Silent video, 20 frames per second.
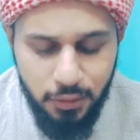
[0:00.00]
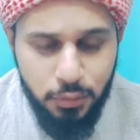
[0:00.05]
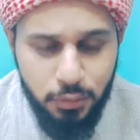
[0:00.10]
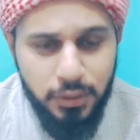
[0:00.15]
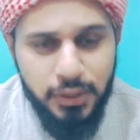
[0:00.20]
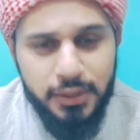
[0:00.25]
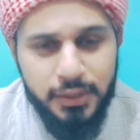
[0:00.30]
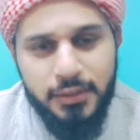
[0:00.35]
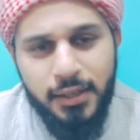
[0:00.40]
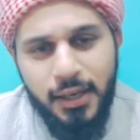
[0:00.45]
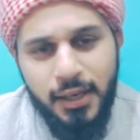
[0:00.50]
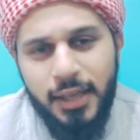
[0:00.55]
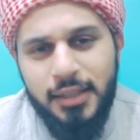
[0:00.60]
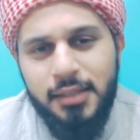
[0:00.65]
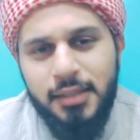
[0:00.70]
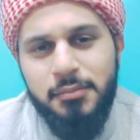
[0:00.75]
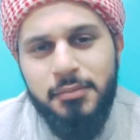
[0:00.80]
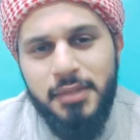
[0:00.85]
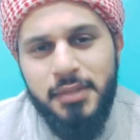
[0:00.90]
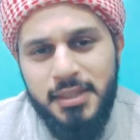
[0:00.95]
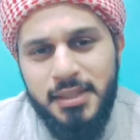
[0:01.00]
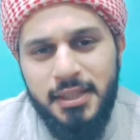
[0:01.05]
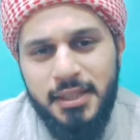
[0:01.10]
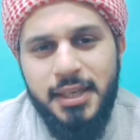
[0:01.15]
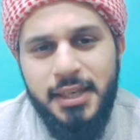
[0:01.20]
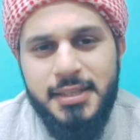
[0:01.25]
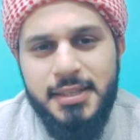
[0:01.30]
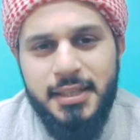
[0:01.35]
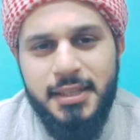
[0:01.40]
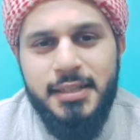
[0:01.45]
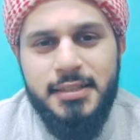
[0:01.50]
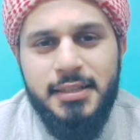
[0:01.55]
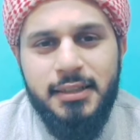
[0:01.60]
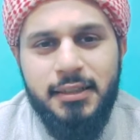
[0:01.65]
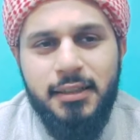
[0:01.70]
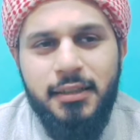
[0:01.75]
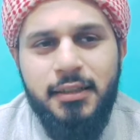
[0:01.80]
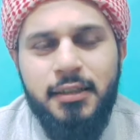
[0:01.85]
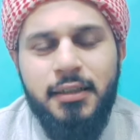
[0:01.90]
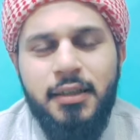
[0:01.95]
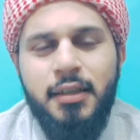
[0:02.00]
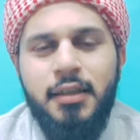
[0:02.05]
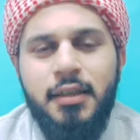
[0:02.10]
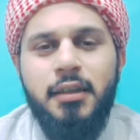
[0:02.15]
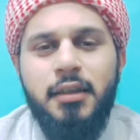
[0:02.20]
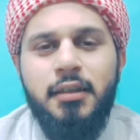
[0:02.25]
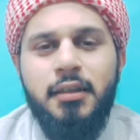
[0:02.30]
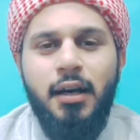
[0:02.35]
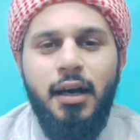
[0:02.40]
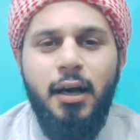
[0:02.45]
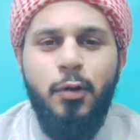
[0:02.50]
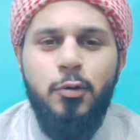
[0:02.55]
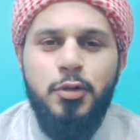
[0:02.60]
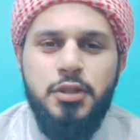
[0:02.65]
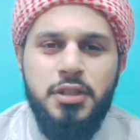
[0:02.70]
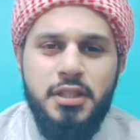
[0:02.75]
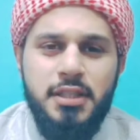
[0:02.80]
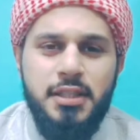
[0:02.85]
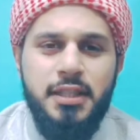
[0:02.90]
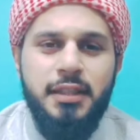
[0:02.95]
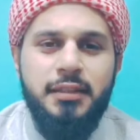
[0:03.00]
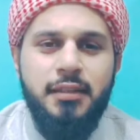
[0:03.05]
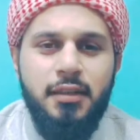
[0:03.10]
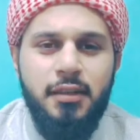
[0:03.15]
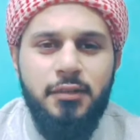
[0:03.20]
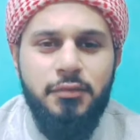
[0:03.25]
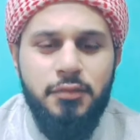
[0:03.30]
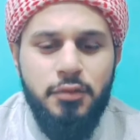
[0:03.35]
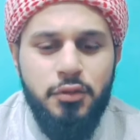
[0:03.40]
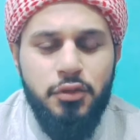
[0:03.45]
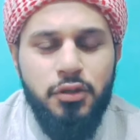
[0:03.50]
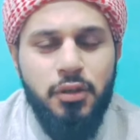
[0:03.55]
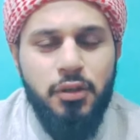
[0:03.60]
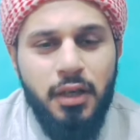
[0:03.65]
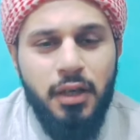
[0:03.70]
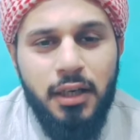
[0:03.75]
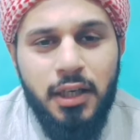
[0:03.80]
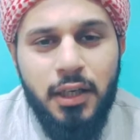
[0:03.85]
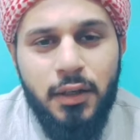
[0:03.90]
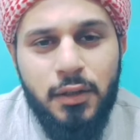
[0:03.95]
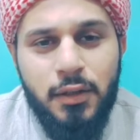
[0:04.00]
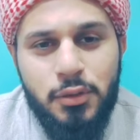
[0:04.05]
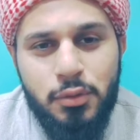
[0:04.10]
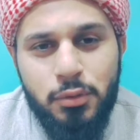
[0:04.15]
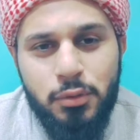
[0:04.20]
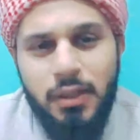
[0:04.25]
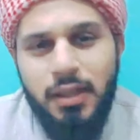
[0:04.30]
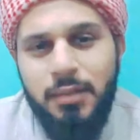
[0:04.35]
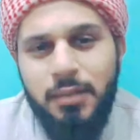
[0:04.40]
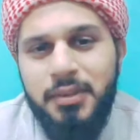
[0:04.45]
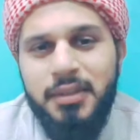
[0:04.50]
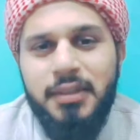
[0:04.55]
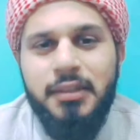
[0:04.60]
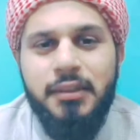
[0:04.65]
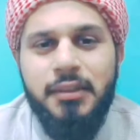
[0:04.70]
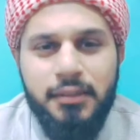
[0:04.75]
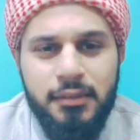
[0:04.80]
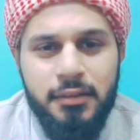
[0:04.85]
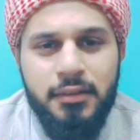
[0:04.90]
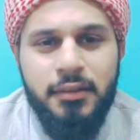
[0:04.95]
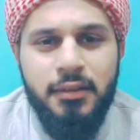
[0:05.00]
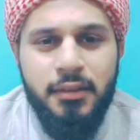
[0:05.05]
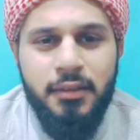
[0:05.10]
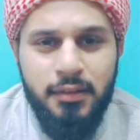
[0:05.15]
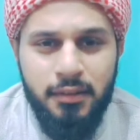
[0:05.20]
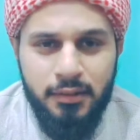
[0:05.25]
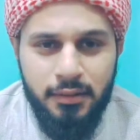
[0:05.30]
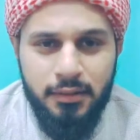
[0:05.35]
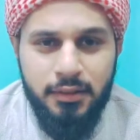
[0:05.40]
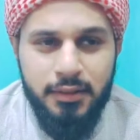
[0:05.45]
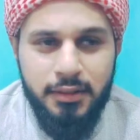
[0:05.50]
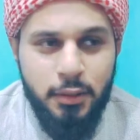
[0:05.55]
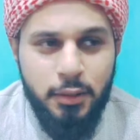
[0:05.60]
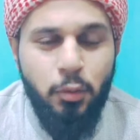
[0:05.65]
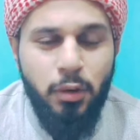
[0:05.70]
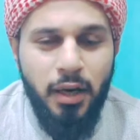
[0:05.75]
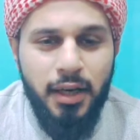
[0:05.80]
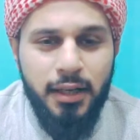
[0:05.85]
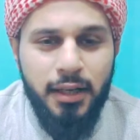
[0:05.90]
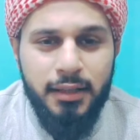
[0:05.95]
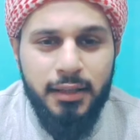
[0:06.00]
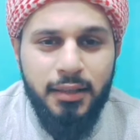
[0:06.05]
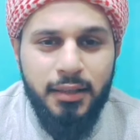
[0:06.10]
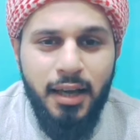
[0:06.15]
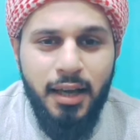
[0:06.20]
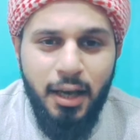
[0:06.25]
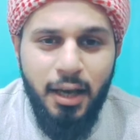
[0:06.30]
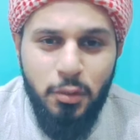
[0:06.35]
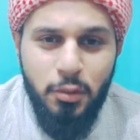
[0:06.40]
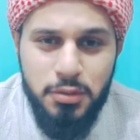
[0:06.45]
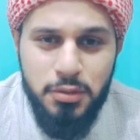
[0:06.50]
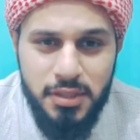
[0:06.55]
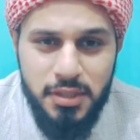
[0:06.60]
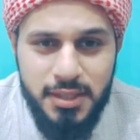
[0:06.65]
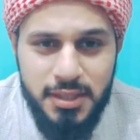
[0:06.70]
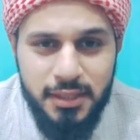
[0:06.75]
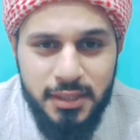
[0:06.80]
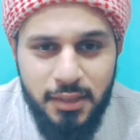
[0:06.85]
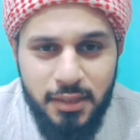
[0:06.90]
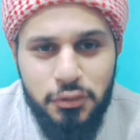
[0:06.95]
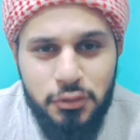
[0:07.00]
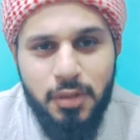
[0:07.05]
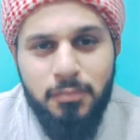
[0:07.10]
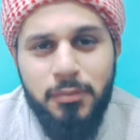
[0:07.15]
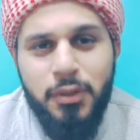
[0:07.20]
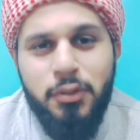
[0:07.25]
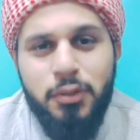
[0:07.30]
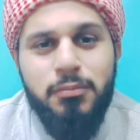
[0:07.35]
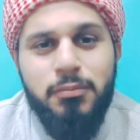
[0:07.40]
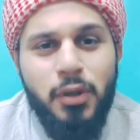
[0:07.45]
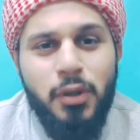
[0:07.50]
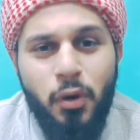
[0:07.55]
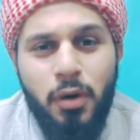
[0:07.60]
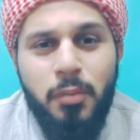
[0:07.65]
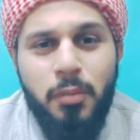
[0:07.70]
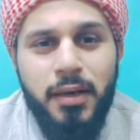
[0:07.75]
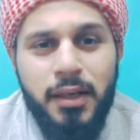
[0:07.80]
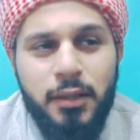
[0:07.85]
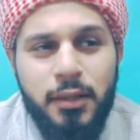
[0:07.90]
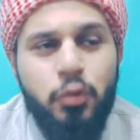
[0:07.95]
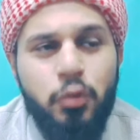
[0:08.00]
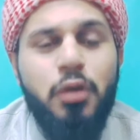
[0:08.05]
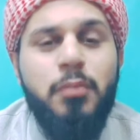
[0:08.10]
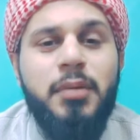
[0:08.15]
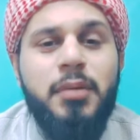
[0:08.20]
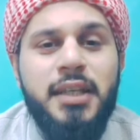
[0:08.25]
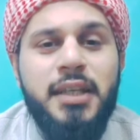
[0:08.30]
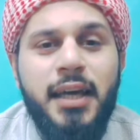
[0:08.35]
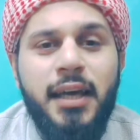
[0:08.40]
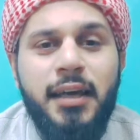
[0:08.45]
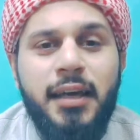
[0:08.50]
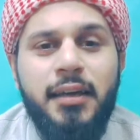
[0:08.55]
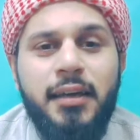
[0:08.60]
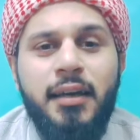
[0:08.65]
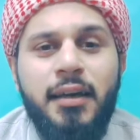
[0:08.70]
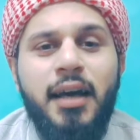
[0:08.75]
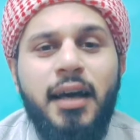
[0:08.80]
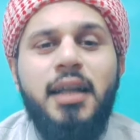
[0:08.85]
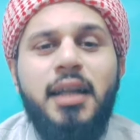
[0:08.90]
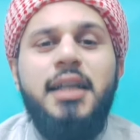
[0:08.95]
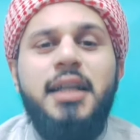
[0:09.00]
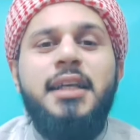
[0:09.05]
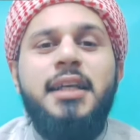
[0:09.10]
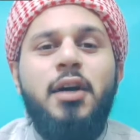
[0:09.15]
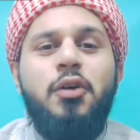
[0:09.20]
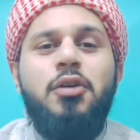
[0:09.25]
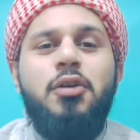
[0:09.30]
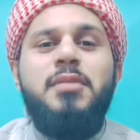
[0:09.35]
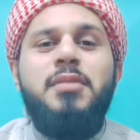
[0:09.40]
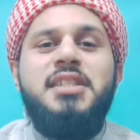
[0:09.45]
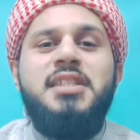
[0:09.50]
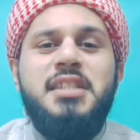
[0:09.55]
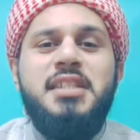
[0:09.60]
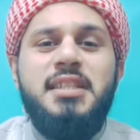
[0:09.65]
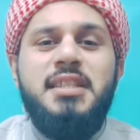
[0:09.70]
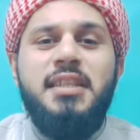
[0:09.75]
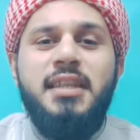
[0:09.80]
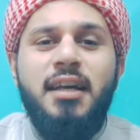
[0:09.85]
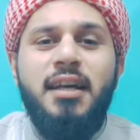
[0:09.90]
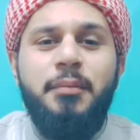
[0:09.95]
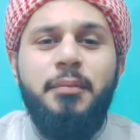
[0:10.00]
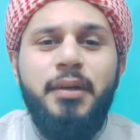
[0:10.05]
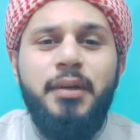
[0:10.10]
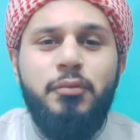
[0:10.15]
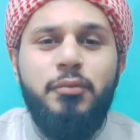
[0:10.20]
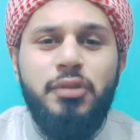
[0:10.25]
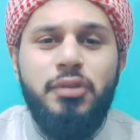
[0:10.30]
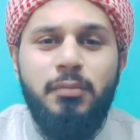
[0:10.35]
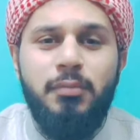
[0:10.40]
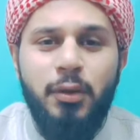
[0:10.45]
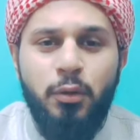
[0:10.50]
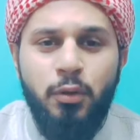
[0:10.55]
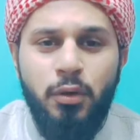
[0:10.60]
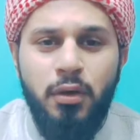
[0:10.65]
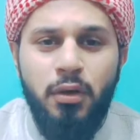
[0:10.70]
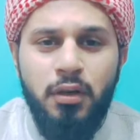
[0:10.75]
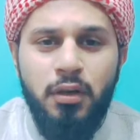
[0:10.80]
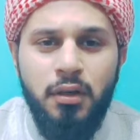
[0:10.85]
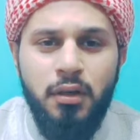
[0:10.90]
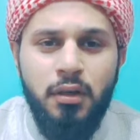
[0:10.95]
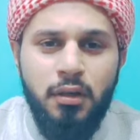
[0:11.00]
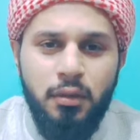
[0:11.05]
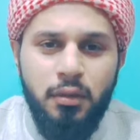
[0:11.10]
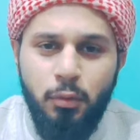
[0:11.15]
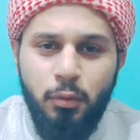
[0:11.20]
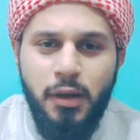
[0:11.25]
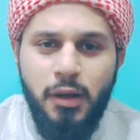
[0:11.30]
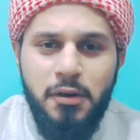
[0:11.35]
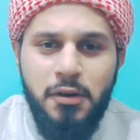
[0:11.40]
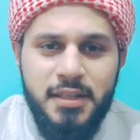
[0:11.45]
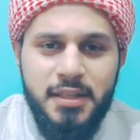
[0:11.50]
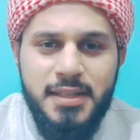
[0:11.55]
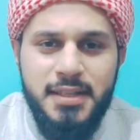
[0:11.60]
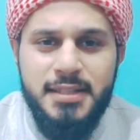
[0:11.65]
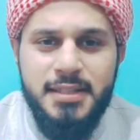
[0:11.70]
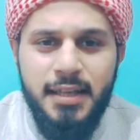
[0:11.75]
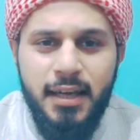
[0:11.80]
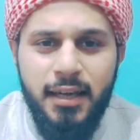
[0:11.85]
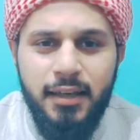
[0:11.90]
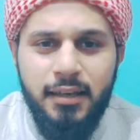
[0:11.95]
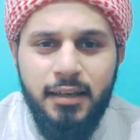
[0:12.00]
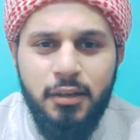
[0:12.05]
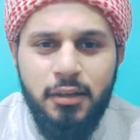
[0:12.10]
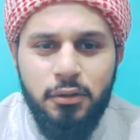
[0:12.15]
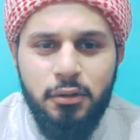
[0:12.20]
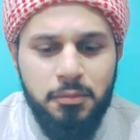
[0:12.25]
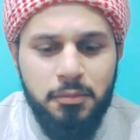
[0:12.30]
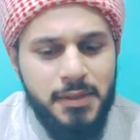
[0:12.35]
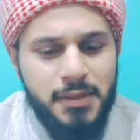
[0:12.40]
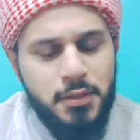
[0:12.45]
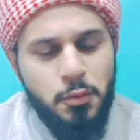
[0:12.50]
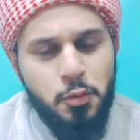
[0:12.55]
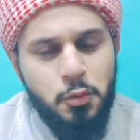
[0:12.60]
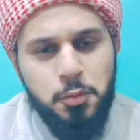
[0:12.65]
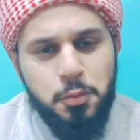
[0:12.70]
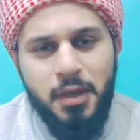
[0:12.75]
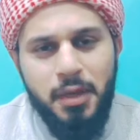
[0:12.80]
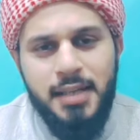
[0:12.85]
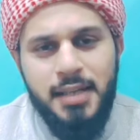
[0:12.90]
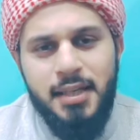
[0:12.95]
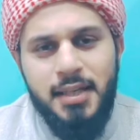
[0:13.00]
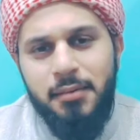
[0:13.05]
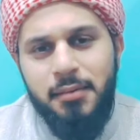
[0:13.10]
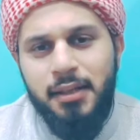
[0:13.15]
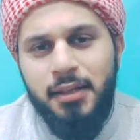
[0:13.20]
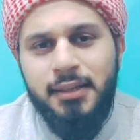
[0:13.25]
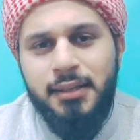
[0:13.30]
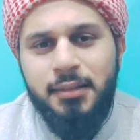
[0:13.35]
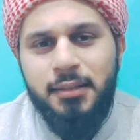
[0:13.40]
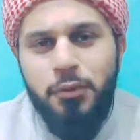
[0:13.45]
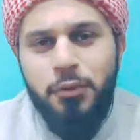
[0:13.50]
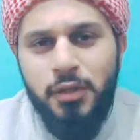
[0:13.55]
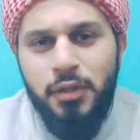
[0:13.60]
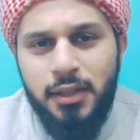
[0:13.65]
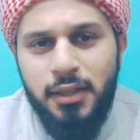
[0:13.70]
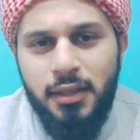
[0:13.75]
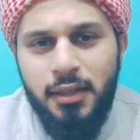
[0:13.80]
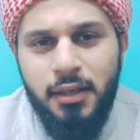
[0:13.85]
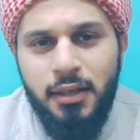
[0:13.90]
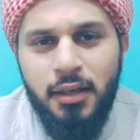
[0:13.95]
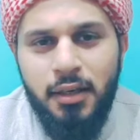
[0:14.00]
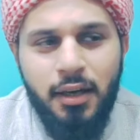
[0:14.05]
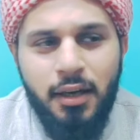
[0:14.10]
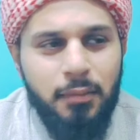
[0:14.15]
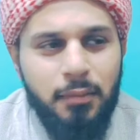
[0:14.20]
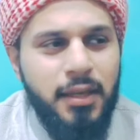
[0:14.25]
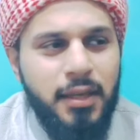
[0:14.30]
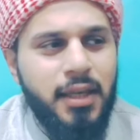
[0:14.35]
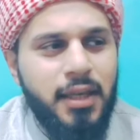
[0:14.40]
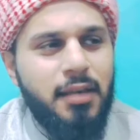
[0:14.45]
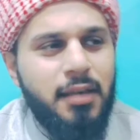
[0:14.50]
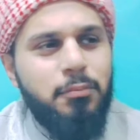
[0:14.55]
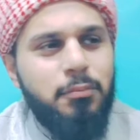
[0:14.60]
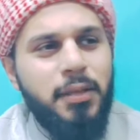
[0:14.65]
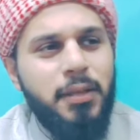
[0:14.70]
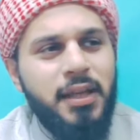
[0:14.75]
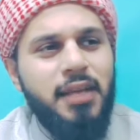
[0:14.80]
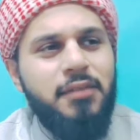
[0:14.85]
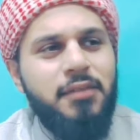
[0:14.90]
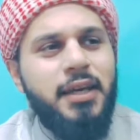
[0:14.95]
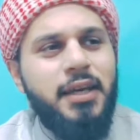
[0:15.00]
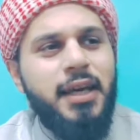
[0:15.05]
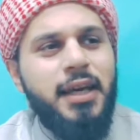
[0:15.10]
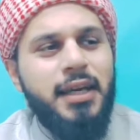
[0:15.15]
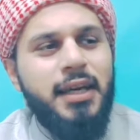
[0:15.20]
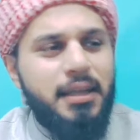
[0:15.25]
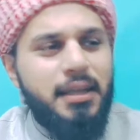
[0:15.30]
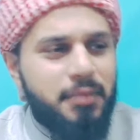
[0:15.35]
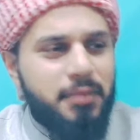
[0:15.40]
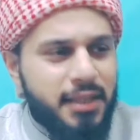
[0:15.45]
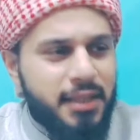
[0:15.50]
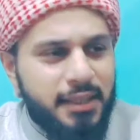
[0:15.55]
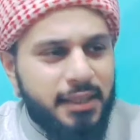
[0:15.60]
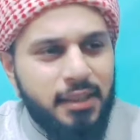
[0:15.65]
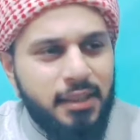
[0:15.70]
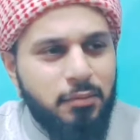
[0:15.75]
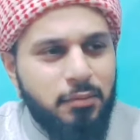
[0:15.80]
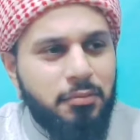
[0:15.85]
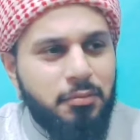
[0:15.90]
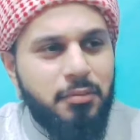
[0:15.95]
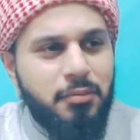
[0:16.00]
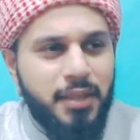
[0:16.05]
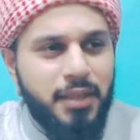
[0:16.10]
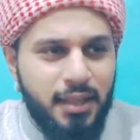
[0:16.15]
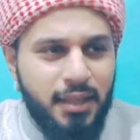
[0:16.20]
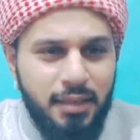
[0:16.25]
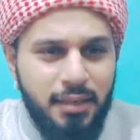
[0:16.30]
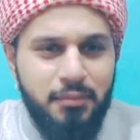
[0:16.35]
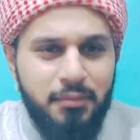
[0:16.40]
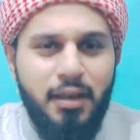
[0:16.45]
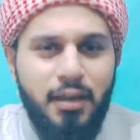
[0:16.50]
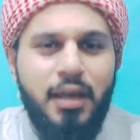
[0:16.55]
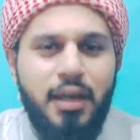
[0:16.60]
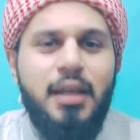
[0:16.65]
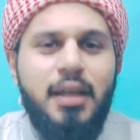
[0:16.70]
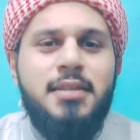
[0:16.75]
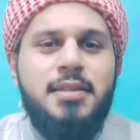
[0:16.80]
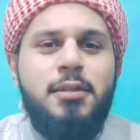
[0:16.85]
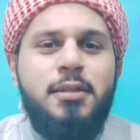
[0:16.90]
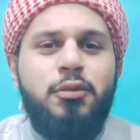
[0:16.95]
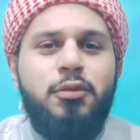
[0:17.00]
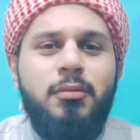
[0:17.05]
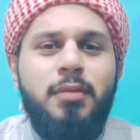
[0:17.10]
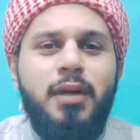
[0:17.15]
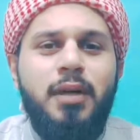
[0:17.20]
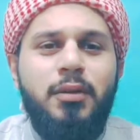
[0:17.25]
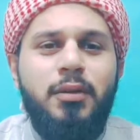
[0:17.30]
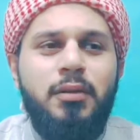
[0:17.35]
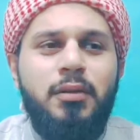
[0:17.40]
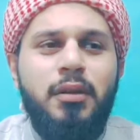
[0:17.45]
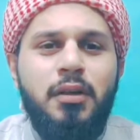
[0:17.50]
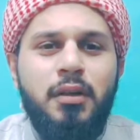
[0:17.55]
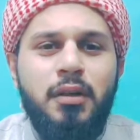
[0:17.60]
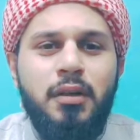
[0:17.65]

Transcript: तो इतिहाद हम इसी तरीके से कर सकते हैं आओ उस चीज़ की तरफ जो अल्लाह और रसूल ने हमें दी है जो कुरान कहता है ना आओ उस चीज़ की तरफ जो हमें तुम्हें कॉमन है तो कॉमन क्या है अल्लाह ने क्या कॉमन चीज़ दी है हमें मुसलमानों को कुरान हदीस दिया है बस उस पर आ जाए वहाँ ख़त्म हो गई लेकिन अब बरेल भी कहे कि नहीं मेरी किताबों में मेरे आला हजरत को मानो